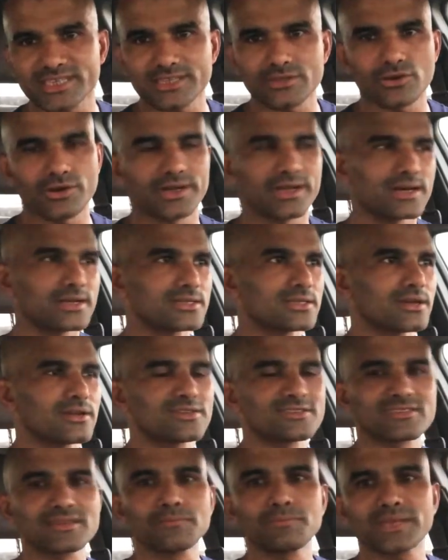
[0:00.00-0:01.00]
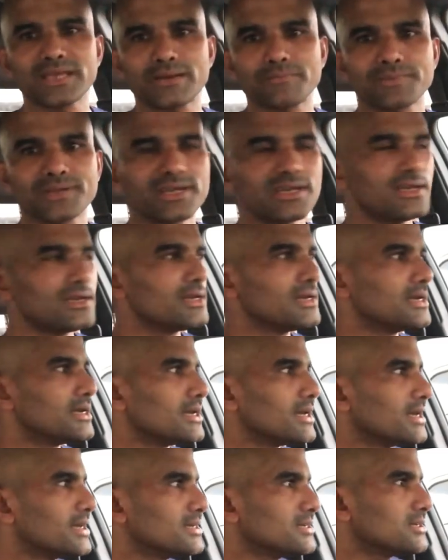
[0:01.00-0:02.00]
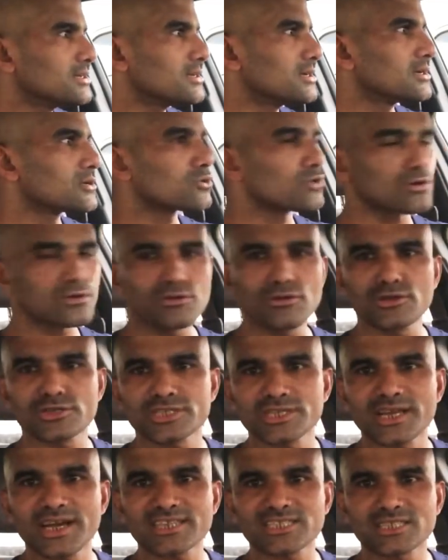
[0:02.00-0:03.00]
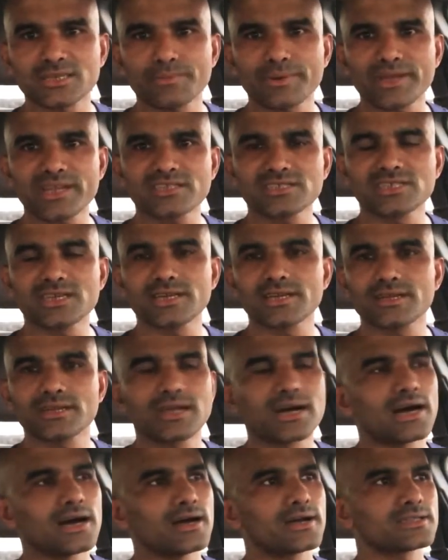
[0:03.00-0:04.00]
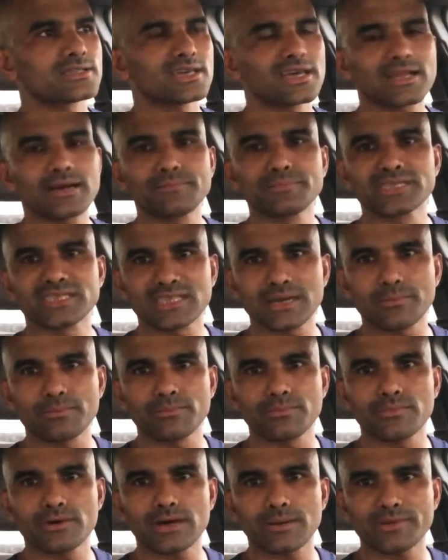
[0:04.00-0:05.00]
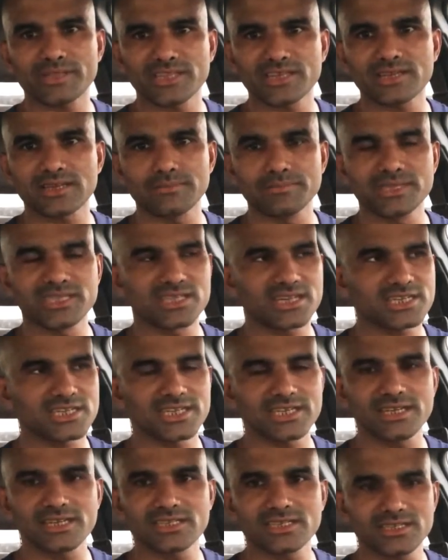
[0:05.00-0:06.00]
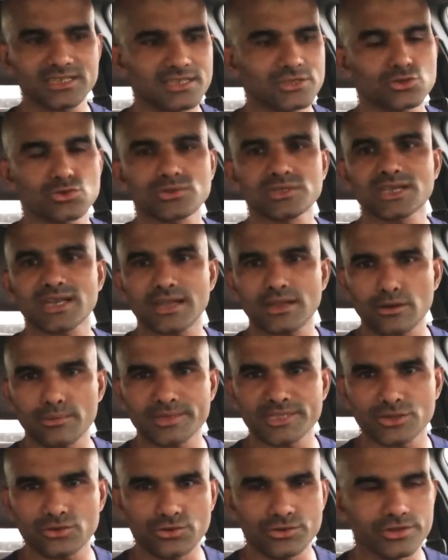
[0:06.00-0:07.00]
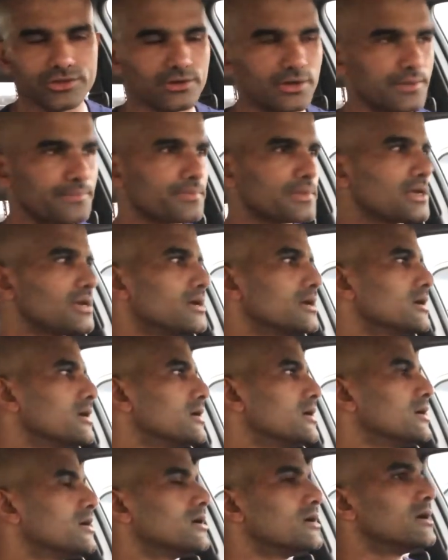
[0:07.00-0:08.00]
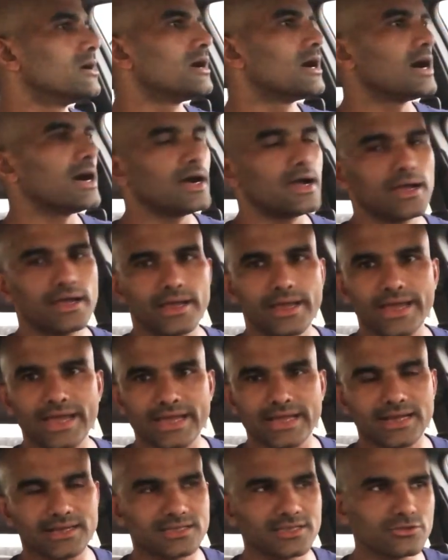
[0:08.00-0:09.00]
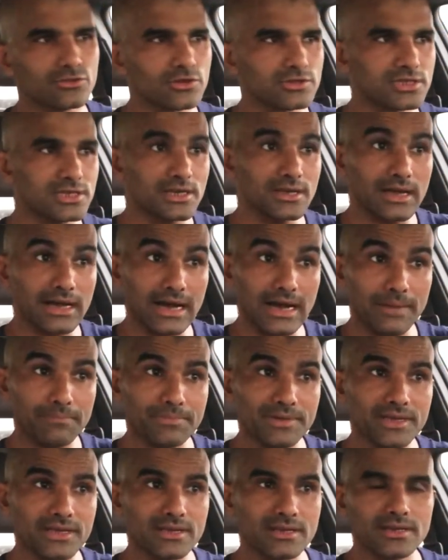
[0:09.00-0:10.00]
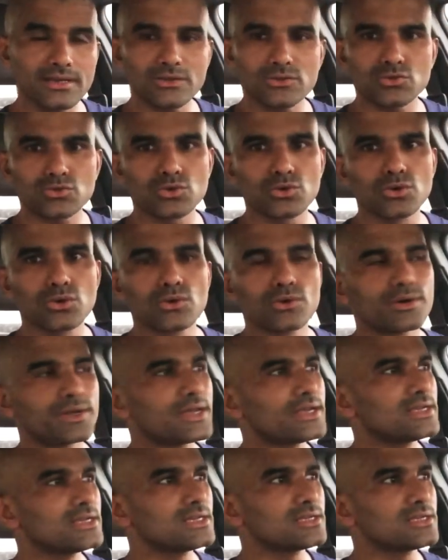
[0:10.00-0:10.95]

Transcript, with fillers: যেতে হয় না তাহলে সিম্পলি আপনি এই কনক্লুশনে আসতে পারেন যে না তারা মিথ্যা আমাদেরকে মিথ্যা শিখিয়েছে যে সূর্যের আলো আমাদের ক্ষতি করে এক আর দ্বিতীয় হচ্ছে আপনি তো এই